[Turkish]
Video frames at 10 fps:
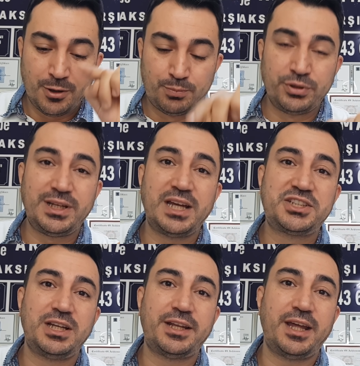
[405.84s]
Bu
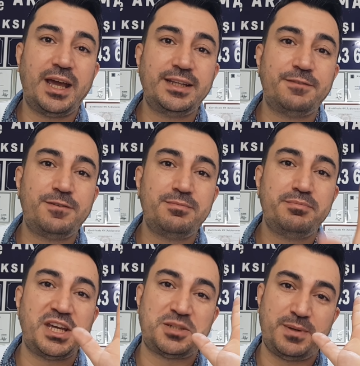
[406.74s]
dilekçeyle de hedefim
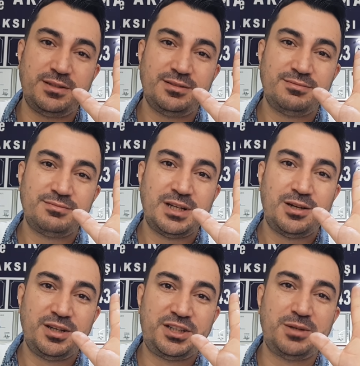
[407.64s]
5000.
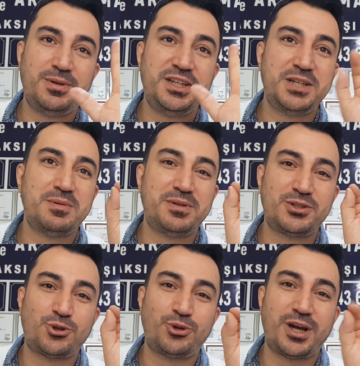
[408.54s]
2021'in
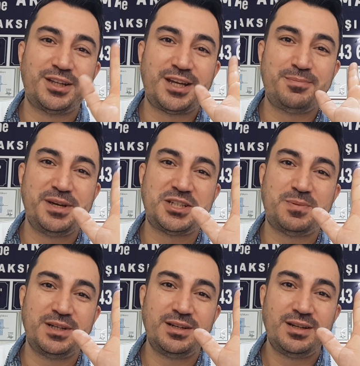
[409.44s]
sonuna kadar
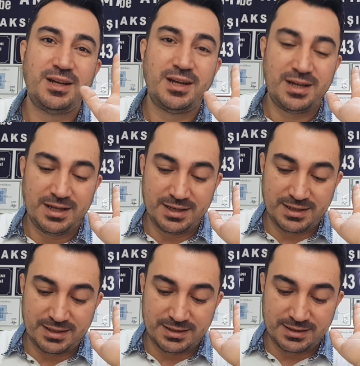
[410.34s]
5000'i e,
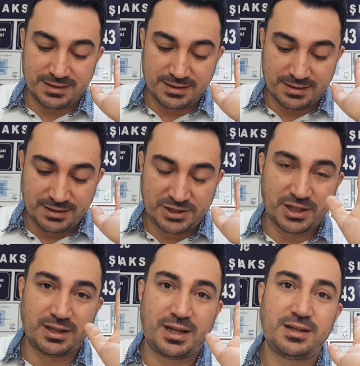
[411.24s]

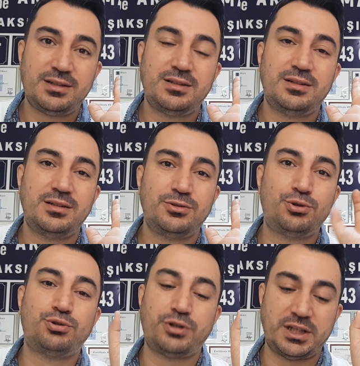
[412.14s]
inşallah
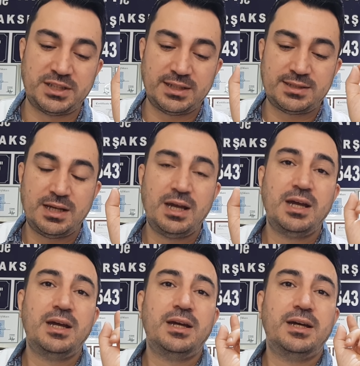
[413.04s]
tutturacağız.
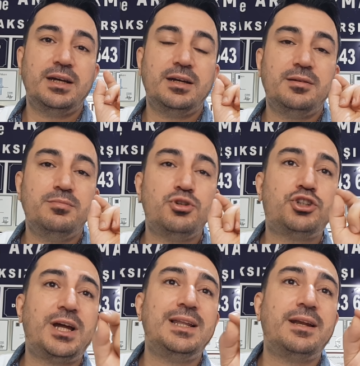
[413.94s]
E,
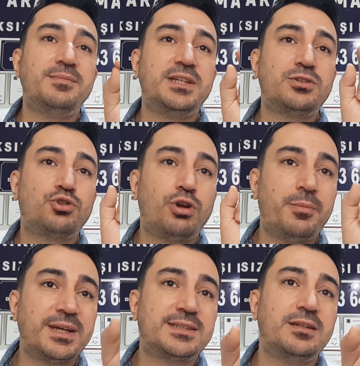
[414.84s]
müşterilerimize
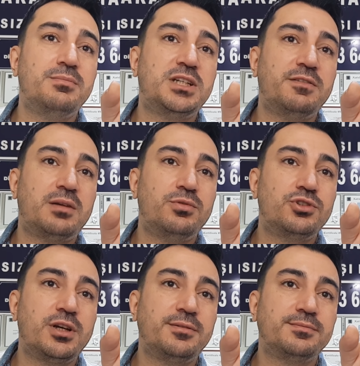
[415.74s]
söylemek istediğim bir şey var mı
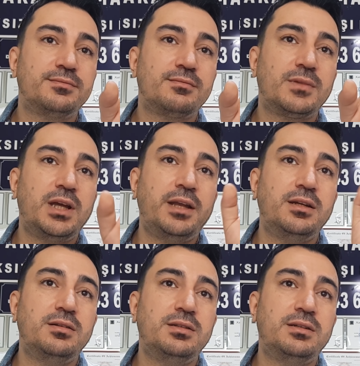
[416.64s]
Özge?
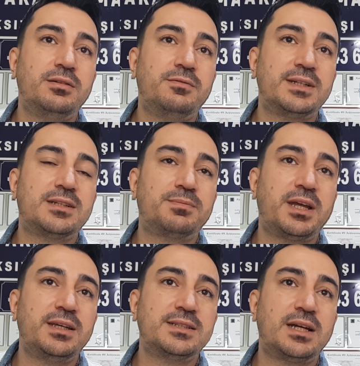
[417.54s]
Yani
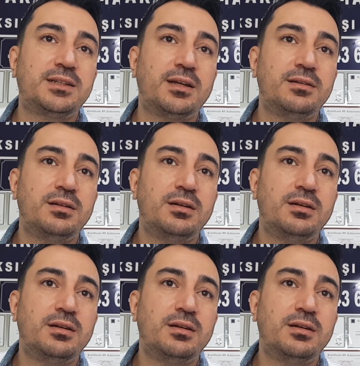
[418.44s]
WhatsApp'tan yazarken